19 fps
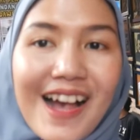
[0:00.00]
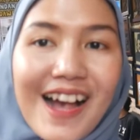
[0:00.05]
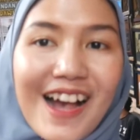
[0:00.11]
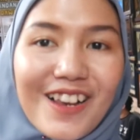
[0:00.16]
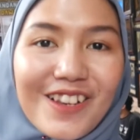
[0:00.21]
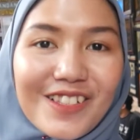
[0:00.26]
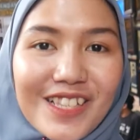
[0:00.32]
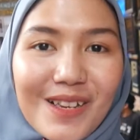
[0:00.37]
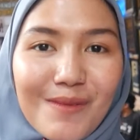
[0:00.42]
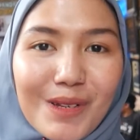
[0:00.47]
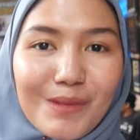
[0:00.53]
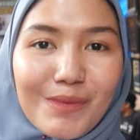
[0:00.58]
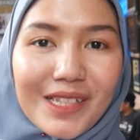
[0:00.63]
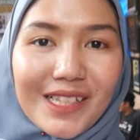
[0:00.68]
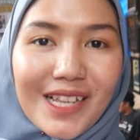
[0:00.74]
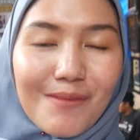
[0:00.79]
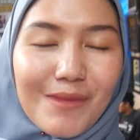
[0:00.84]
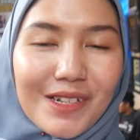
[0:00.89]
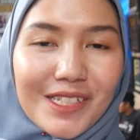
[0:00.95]
Halo sahabat
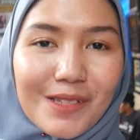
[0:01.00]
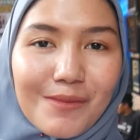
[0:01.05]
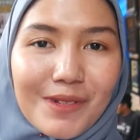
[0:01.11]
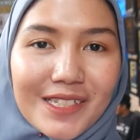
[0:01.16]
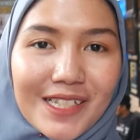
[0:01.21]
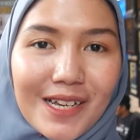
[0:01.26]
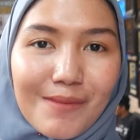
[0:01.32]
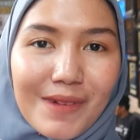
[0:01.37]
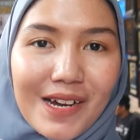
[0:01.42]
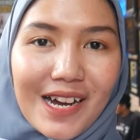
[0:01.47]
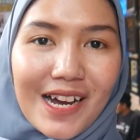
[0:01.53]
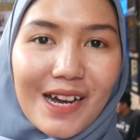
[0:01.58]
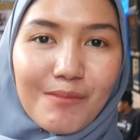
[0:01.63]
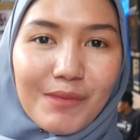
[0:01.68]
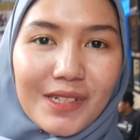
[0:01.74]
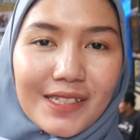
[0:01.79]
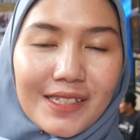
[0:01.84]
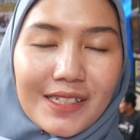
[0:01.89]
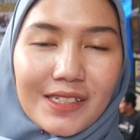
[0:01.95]
Beta, masih bersama
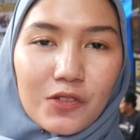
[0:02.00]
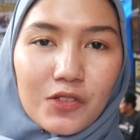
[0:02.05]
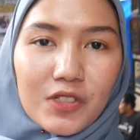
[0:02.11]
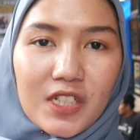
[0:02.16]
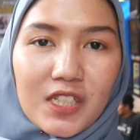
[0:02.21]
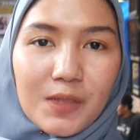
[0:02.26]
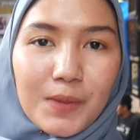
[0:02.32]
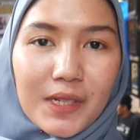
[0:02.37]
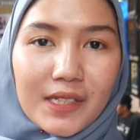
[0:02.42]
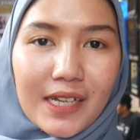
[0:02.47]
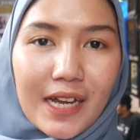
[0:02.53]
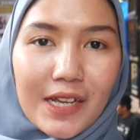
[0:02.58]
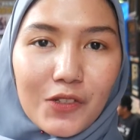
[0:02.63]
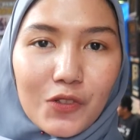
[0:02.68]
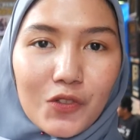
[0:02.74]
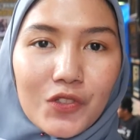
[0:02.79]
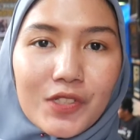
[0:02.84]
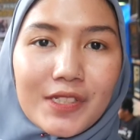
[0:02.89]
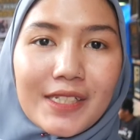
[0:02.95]
kami tentunya di Beta
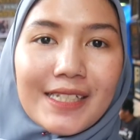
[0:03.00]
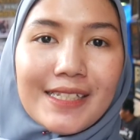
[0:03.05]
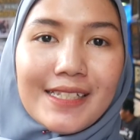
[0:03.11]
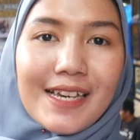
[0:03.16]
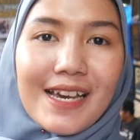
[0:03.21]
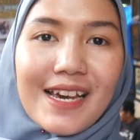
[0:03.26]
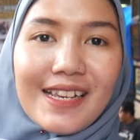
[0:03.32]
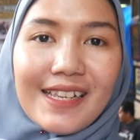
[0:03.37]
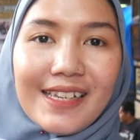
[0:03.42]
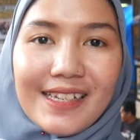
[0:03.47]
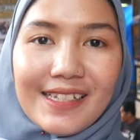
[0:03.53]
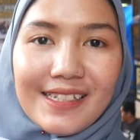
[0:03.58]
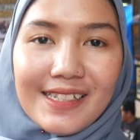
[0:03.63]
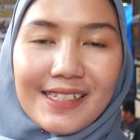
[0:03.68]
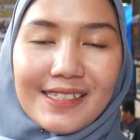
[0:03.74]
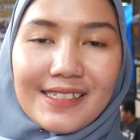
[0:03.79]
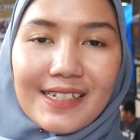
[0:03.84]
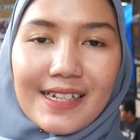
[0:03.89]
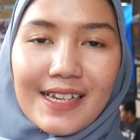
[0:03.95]
News. Jadi hari
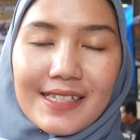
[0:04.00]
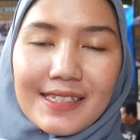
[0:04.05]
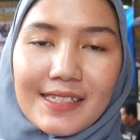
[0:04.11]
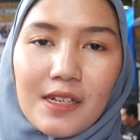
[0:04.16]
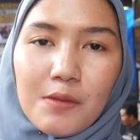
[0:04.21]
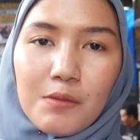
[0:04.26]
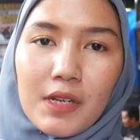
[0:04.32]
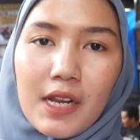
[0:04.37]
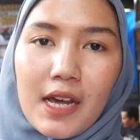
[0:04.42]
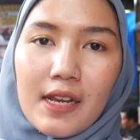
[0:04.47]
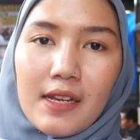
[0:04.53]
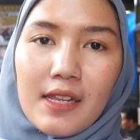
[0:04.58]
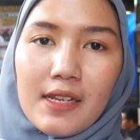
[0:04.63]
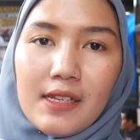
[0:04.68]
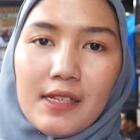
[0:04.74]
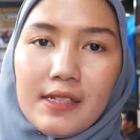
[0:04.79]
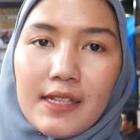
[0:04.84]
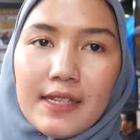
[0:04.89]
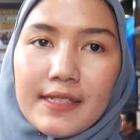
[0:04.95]
ini saya sedang berada
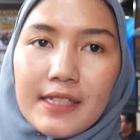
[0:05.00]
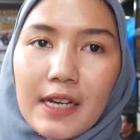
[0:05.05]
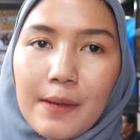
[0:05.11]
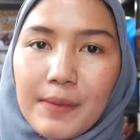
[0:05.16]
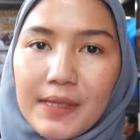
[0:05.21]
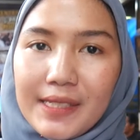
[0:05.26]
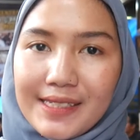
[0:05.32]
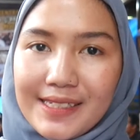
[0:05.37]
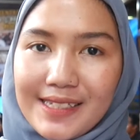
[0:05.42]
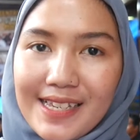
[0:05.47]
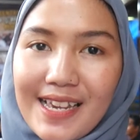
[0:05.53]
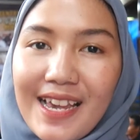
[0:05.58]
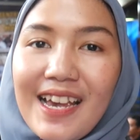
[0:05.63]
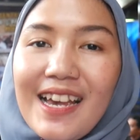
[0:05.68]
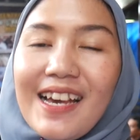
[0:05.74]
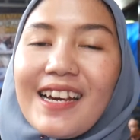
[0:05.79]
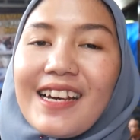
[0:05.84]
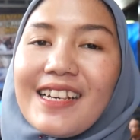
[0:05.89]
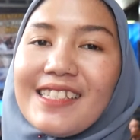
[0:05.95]
di Desa Cici,
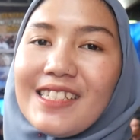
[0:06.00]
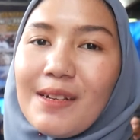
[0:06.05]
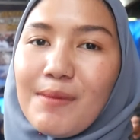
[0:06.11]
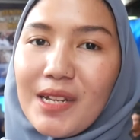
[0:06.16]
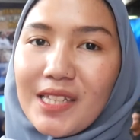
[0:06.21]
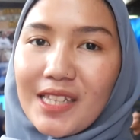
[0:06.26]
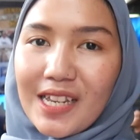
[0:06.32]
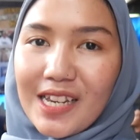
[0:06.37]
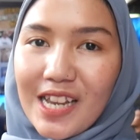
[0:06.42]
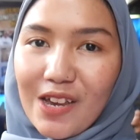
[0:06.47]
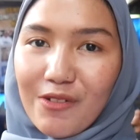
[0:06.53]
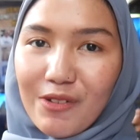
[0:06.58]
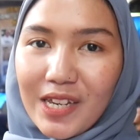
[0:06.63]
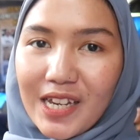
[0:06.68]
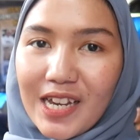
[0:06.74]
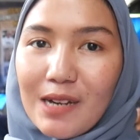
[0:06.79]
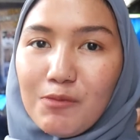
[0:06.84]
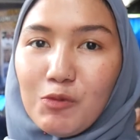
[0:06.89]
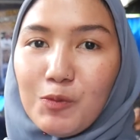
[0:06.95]
Kecamatan Dawe,
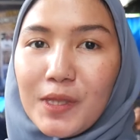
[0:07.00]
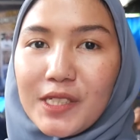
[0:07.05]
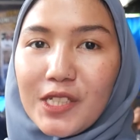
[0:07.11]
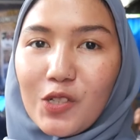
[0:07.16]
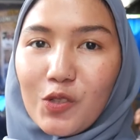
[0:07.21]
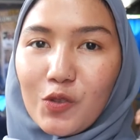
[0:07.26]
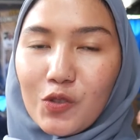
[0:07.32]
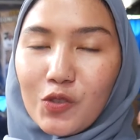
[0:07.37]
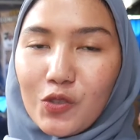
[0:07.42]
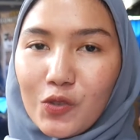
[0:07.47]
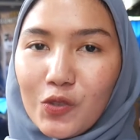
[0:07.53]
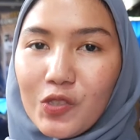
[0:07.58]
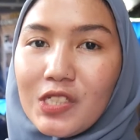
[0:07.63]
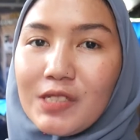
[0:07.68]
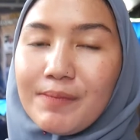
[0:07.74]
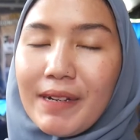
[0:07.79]
Kabupaten Kudus.